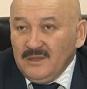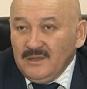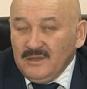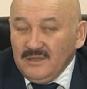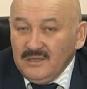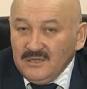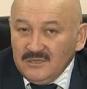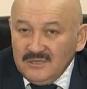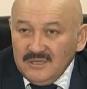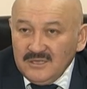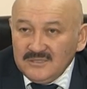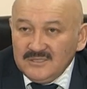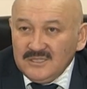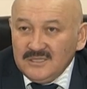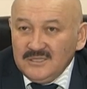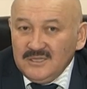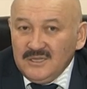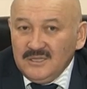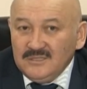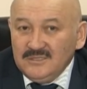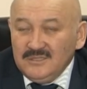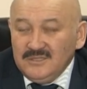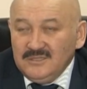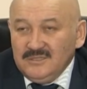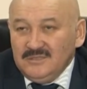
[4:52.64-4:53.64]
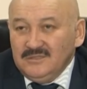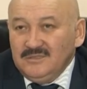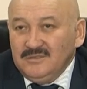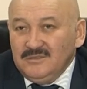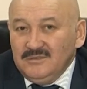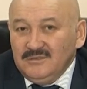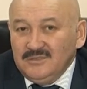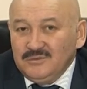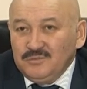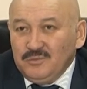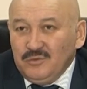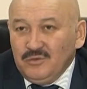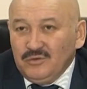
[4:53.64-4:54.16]
И для занятия
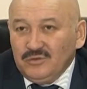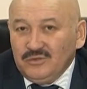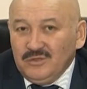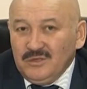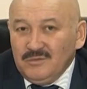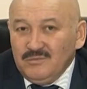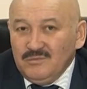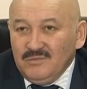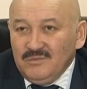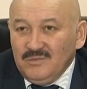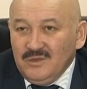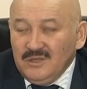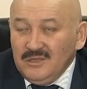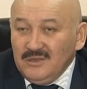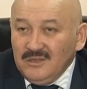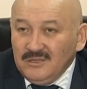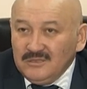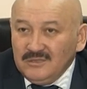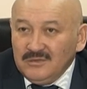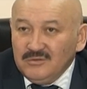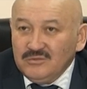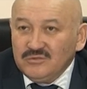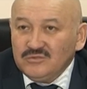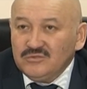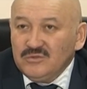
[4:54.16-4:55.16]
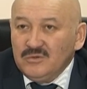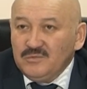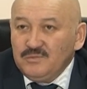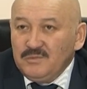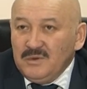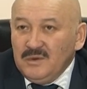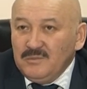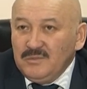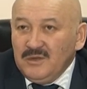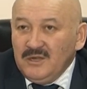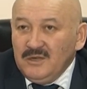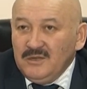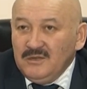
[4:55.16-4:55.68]
спортом, и для того, чтобы
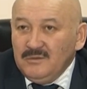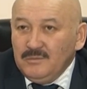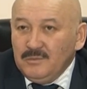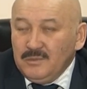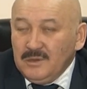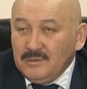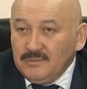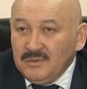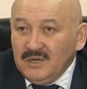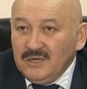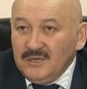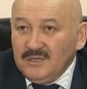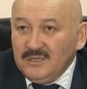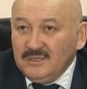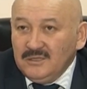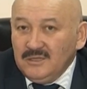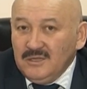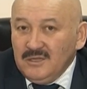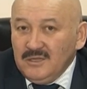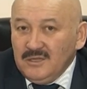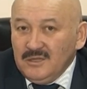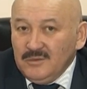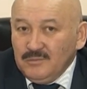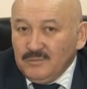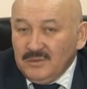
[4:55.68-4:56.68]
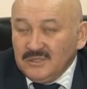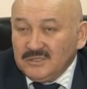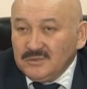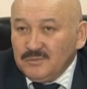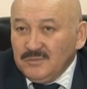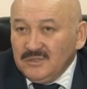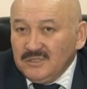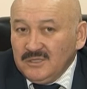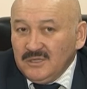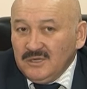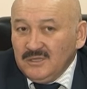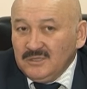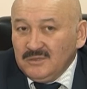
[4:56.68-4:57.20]
поболеть,
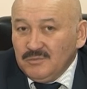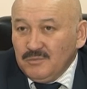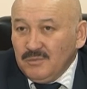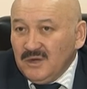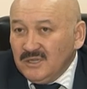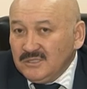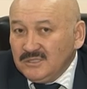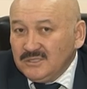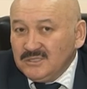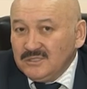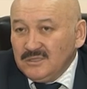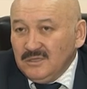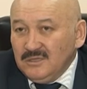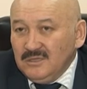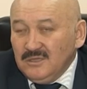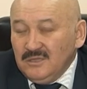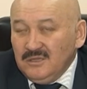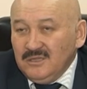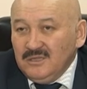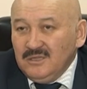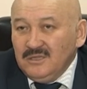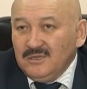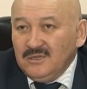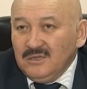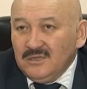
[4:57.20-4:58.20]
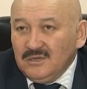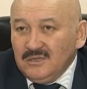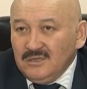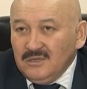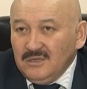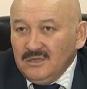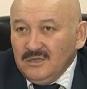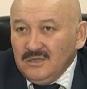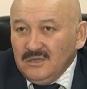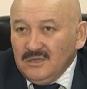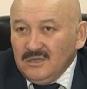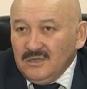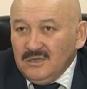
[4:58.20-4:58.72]
посмотреть матч или игры
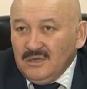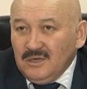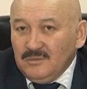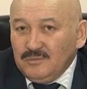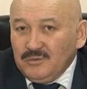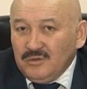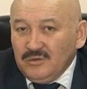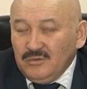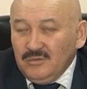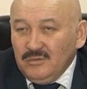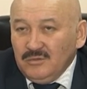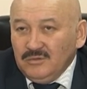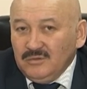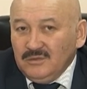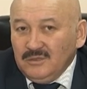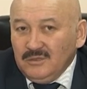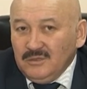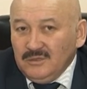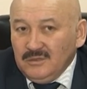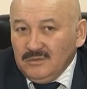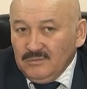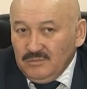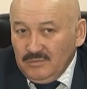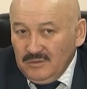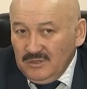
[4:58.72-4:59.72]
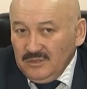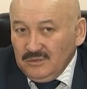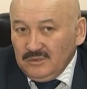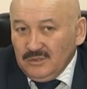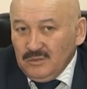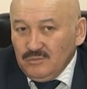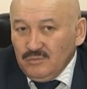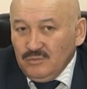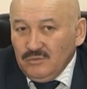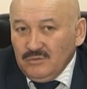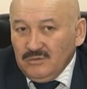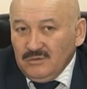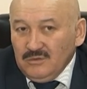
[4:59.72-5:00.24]
определенные.
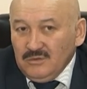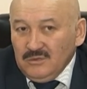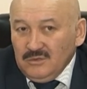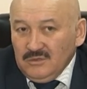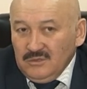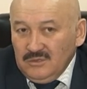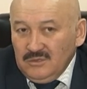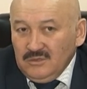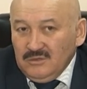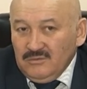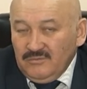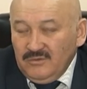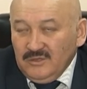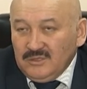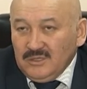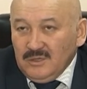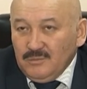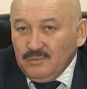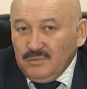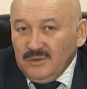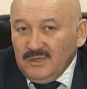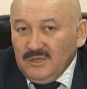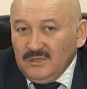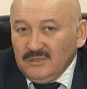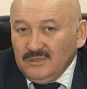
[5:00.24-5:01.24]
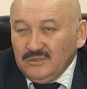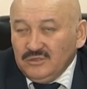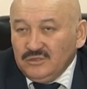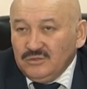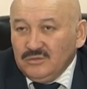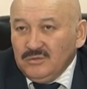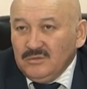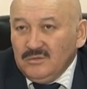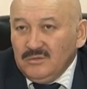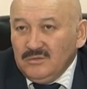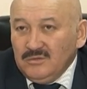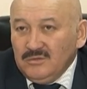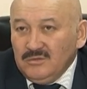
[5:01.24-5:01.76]
Поэтому в этом плане
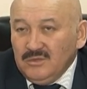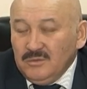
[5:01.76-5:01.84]
еще